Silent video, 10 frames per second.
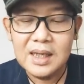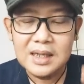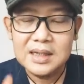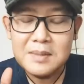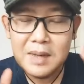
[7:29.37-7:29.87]

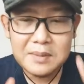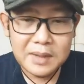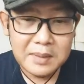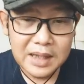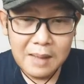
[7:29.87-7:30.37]
jadi bagi
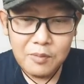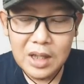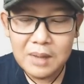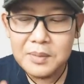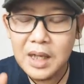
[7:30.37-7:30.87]
bagi, bagi kamu
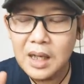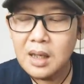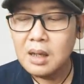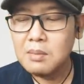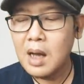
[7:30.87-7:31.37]
yang bilang
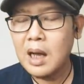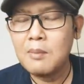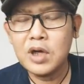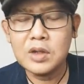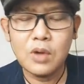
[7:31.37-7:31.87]
bang nggak
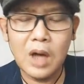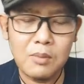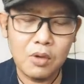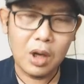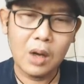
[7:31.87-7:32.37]
mungkin gue
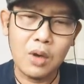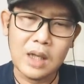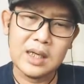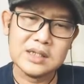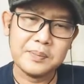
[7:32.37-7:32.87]
lambung orang gue
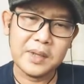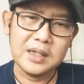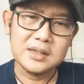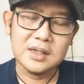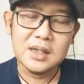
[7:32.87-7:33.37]
nggak ada rasa perih
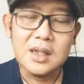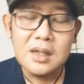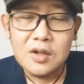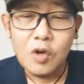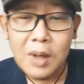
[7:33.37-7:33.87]
di sini
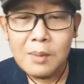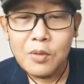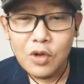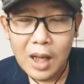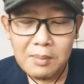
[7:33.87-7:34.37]
gue bilang
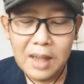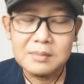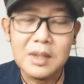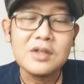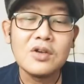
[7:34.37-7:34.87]
bodoh amat
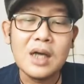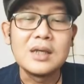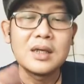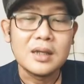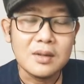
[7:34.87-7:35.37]
berarti lo nggak
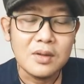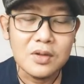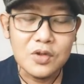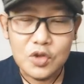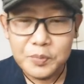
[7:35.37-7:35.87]
dengerin
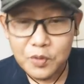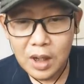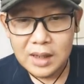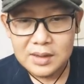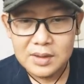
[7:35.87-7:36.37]
YouTube gue
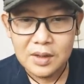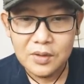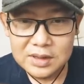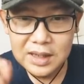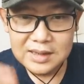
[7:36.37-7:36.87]
gitu ya gue
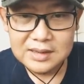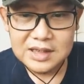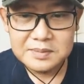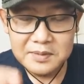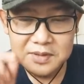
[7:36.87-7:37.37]
udah jelasin
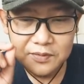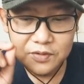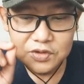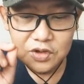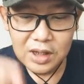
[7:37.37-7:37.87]
di spesial
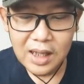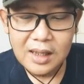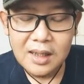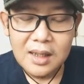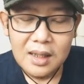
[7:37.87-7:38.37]
fungsional